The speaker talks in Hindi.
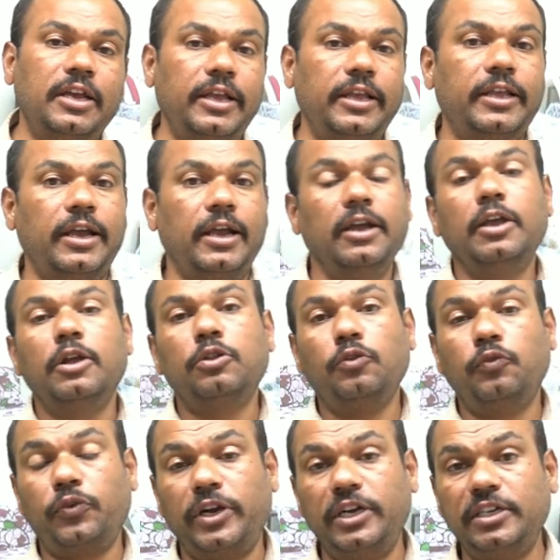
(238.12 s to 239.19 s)
है क्या
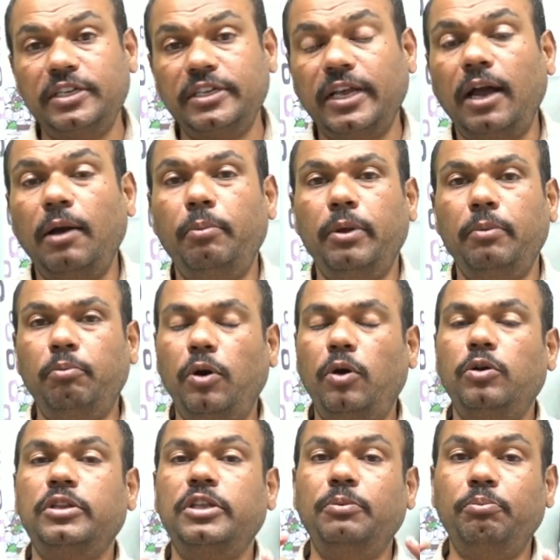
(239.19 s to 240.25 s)
तो फ्रेंड्स यहाँ पे
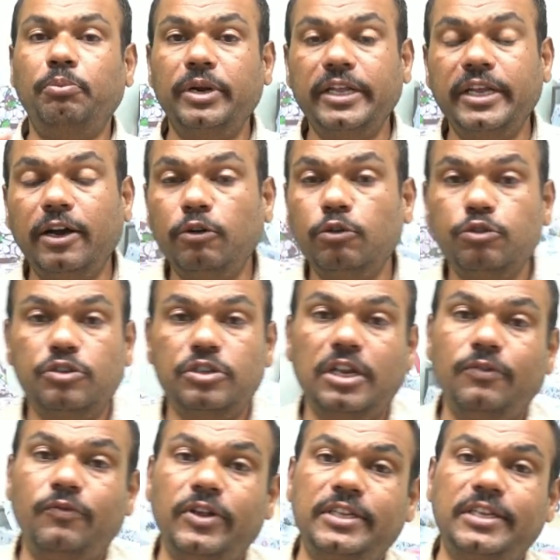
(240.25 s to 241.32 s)
बहुत ही बढ़िया
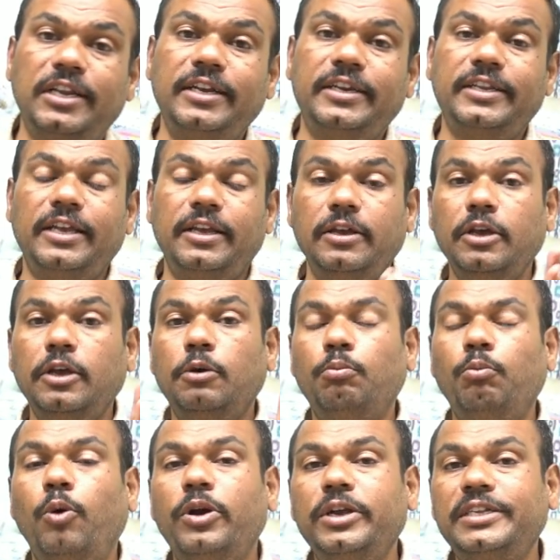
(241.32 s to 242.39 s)
हॉस्टल फैसिलिटी है
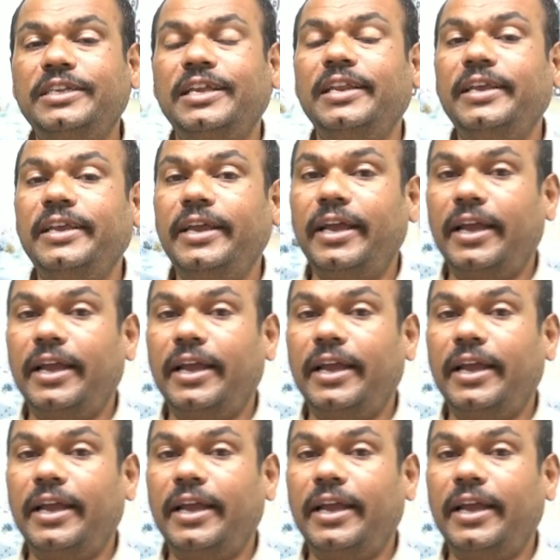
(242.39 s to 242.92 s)
बॉयज़ के लिए